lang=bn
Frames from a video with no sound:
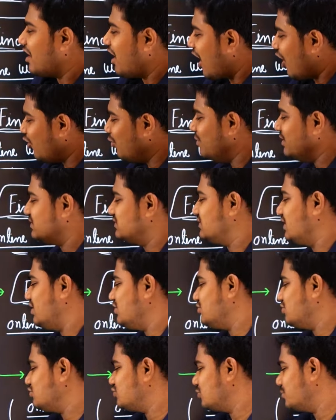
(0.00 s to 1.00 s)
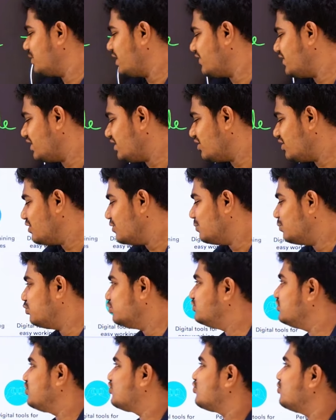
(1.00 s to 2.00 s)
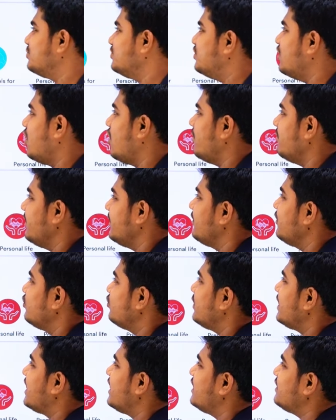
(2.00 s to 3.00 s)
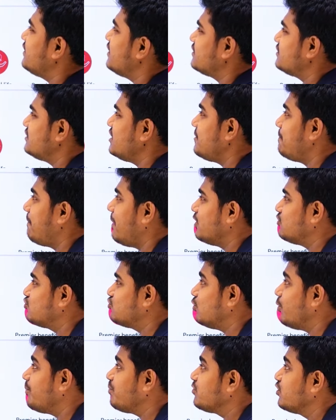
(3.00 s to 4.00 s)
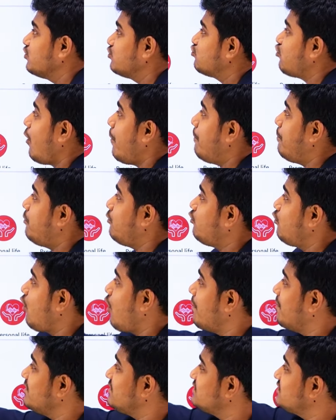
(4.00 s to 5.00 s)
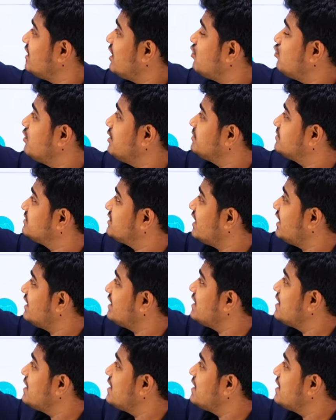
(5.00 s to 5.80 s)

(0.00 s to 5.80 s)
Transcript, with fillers: আরও বিস্তারিত তোমাদের বুঝতে সুবিধা হবে তো এখানে দেখতেই পাচ্ছ সম্পূর্ণ অফিসিয়াল ওয়েবসাইট